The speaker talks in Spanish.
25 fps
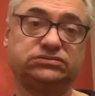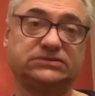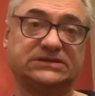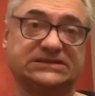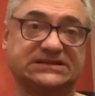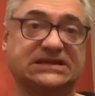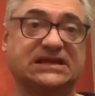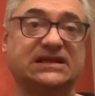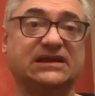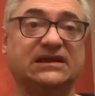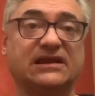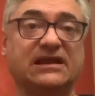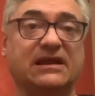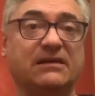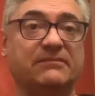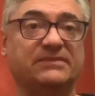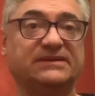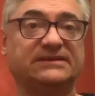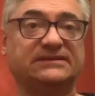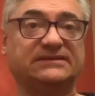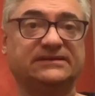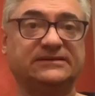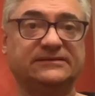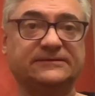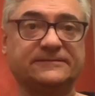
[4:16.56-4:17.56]
es que
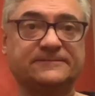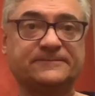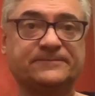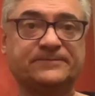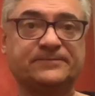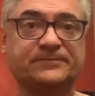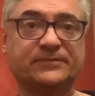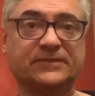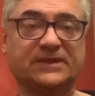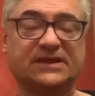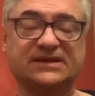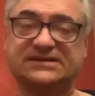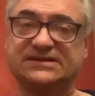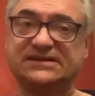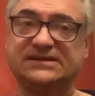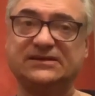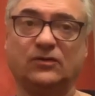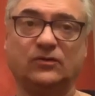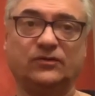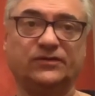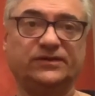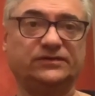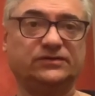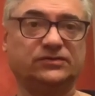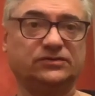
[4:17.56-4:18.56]
realmente es
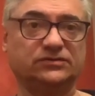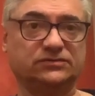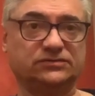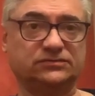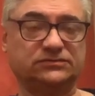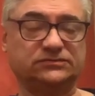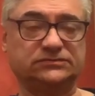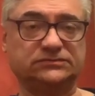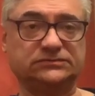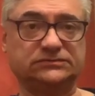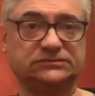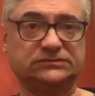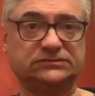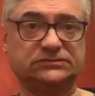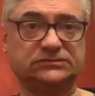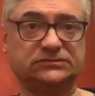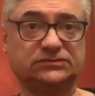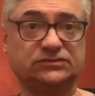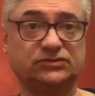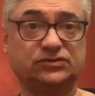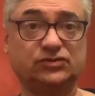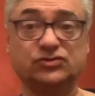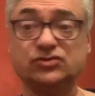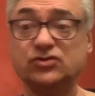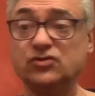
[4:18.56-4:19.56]
inaudito.
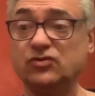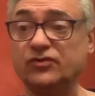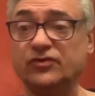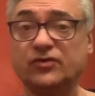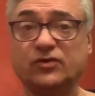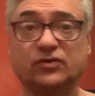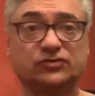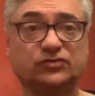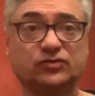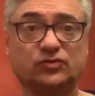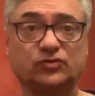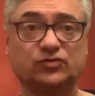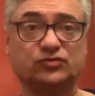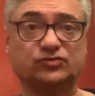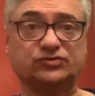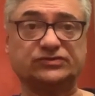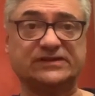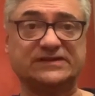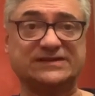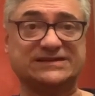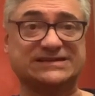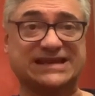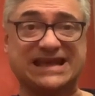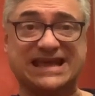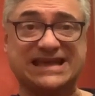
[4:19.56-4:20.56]
Yo se lo digo a todos
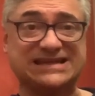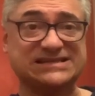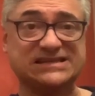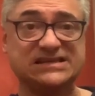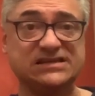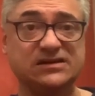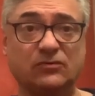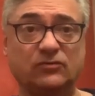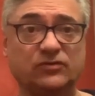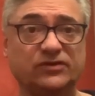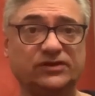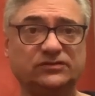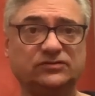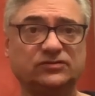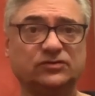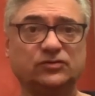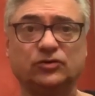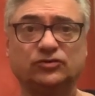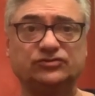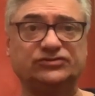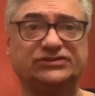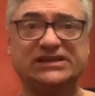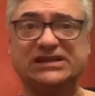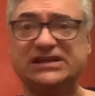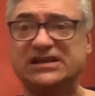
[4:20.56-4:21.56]
ustedes, es inaudito,
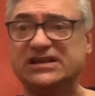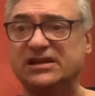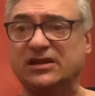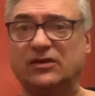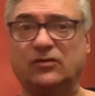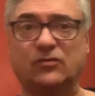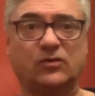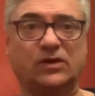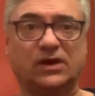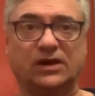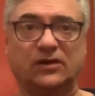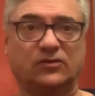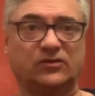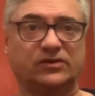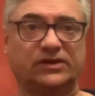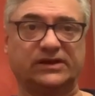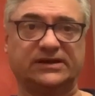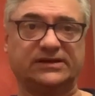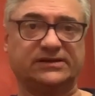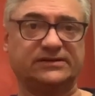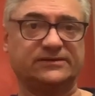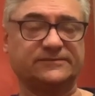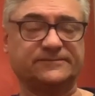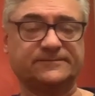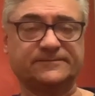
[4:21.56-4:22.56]
no tiene ninguna
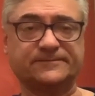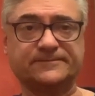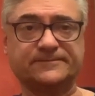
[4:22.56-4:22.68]
lógica.